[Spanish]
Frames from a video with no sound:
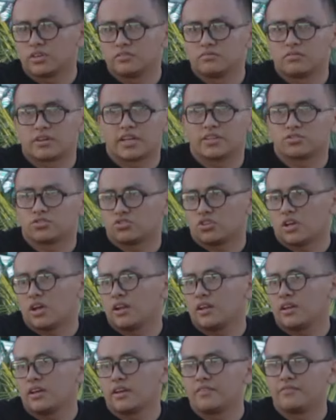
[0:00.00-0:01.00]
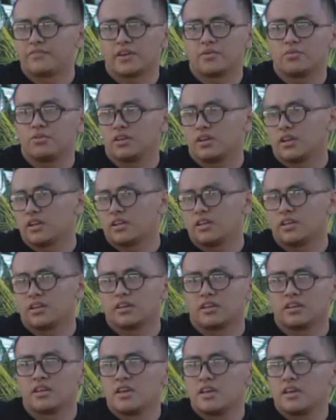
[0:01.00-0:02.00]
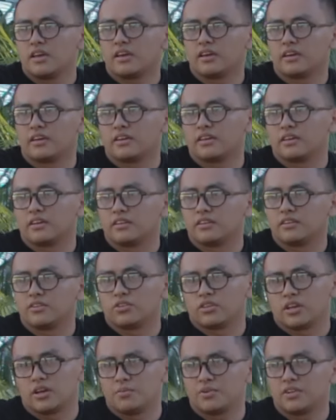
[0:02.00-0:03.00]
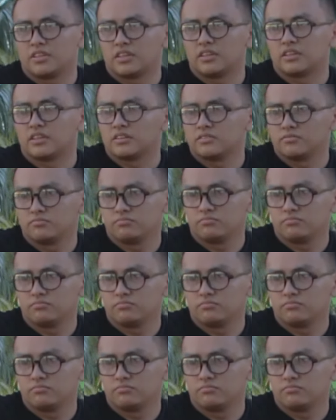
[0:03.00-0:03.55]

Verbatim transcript: en redes sociales, en Facebook, LinkedIn eh, y no digamos ni Tinder.